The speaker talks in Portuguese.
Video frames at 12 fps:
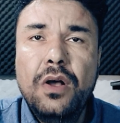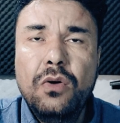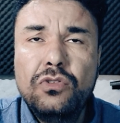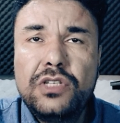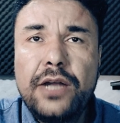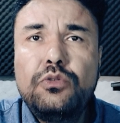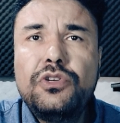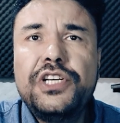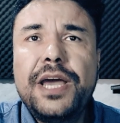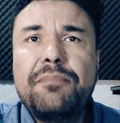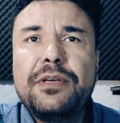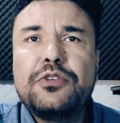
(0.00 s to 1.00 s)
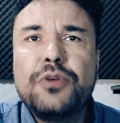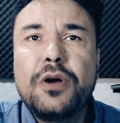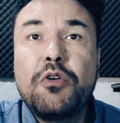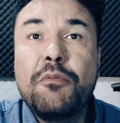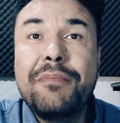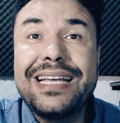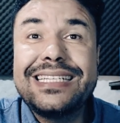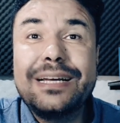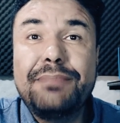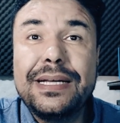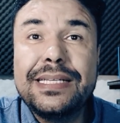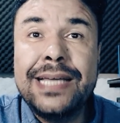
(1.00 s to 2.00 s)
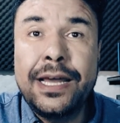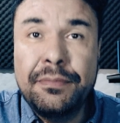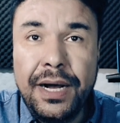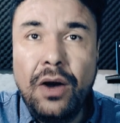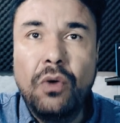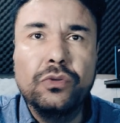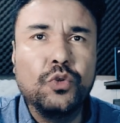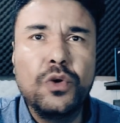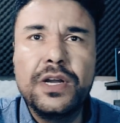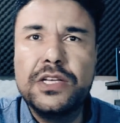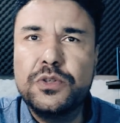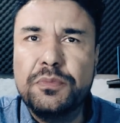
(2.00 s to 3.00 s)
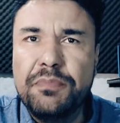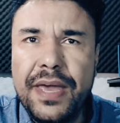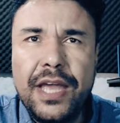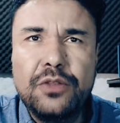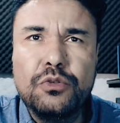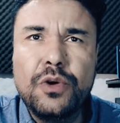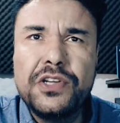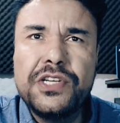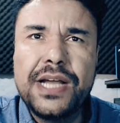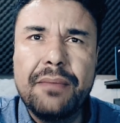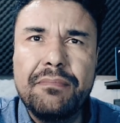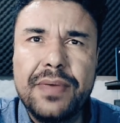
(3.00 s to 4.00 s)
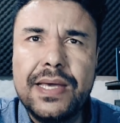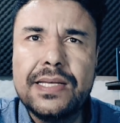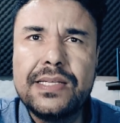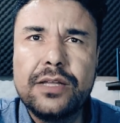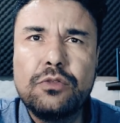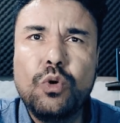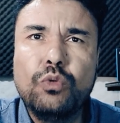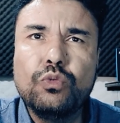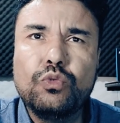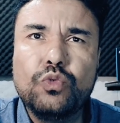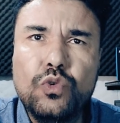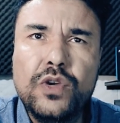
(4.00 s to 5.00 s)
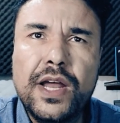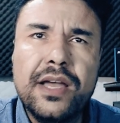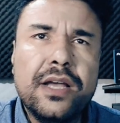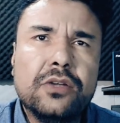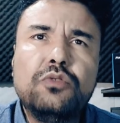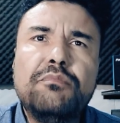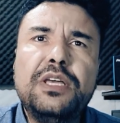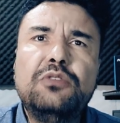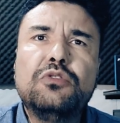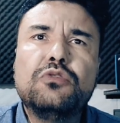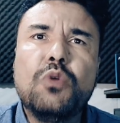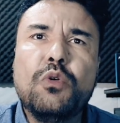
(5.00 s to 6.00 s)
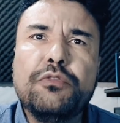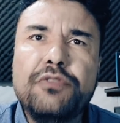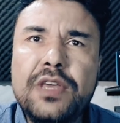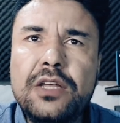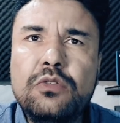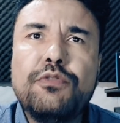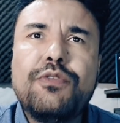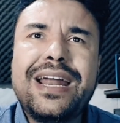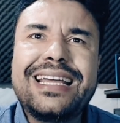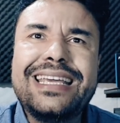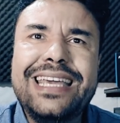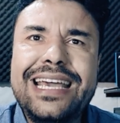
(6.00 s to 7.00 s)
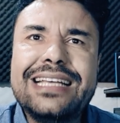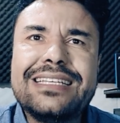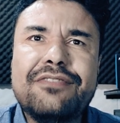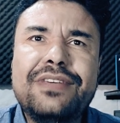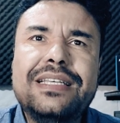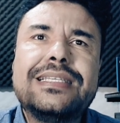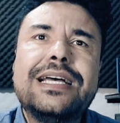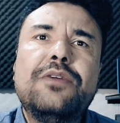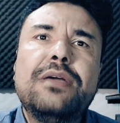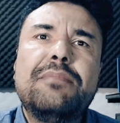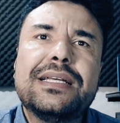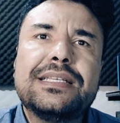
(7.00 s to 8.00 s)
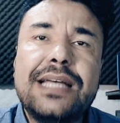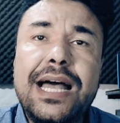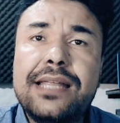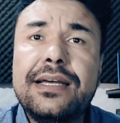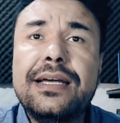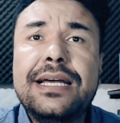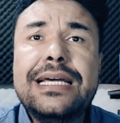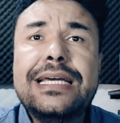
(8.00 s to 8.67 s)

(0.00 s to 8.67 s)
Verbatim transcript: Um certo dia a pessoa começa a passar mal. Dores no peito, dor de cabeça, tontura, zumbidos no ouvido, fraqueza, visão embaçada